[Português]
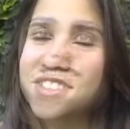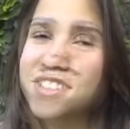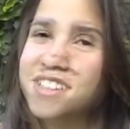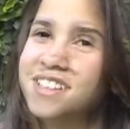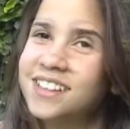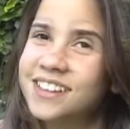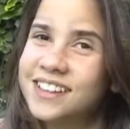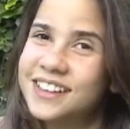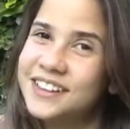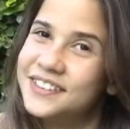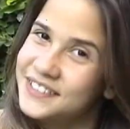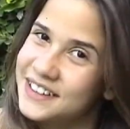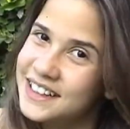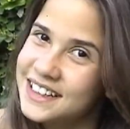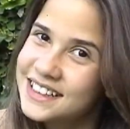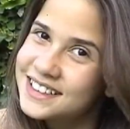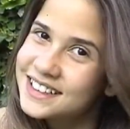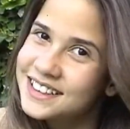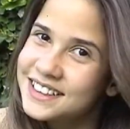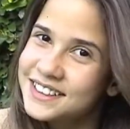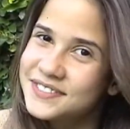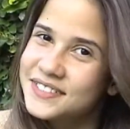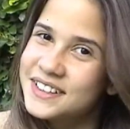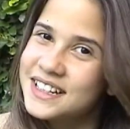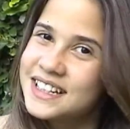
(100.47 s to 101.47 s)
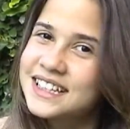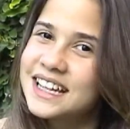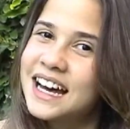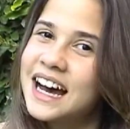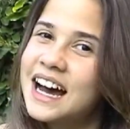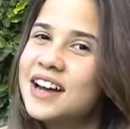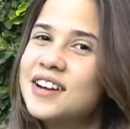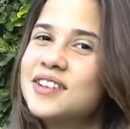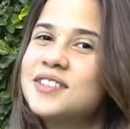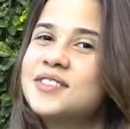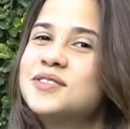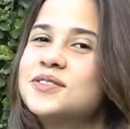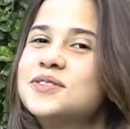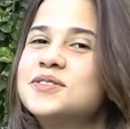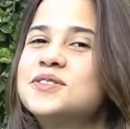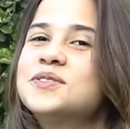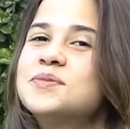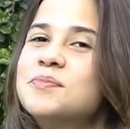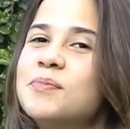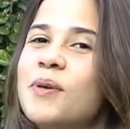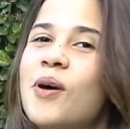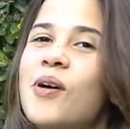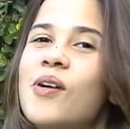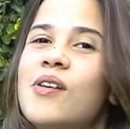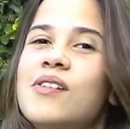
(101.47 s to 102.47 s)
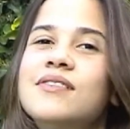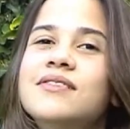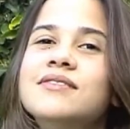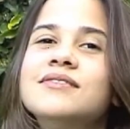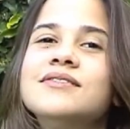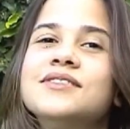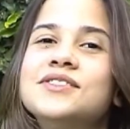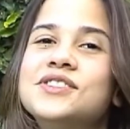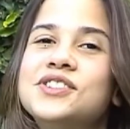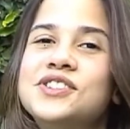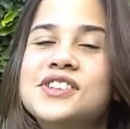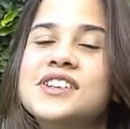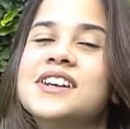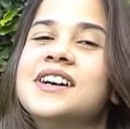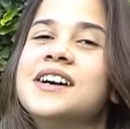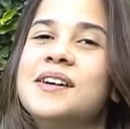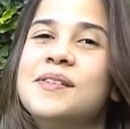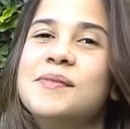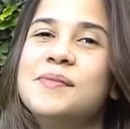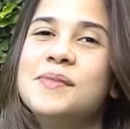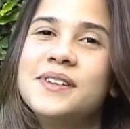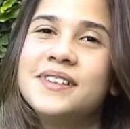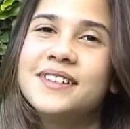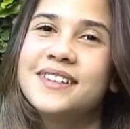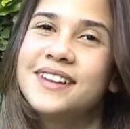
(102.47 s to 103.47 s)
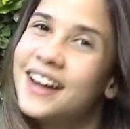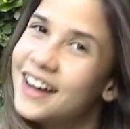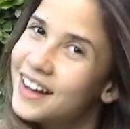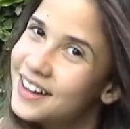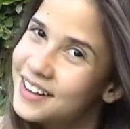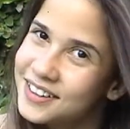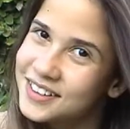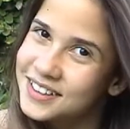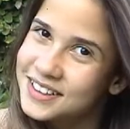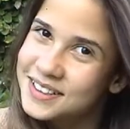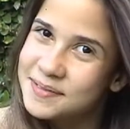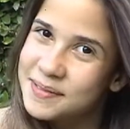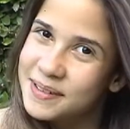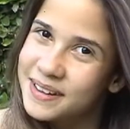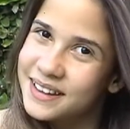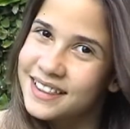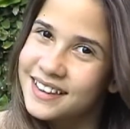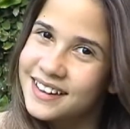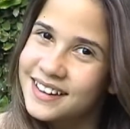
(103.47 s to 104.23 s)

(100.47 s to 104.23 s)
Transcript: Tita, feliz aniversário, tudo de bom, te amo, é nós,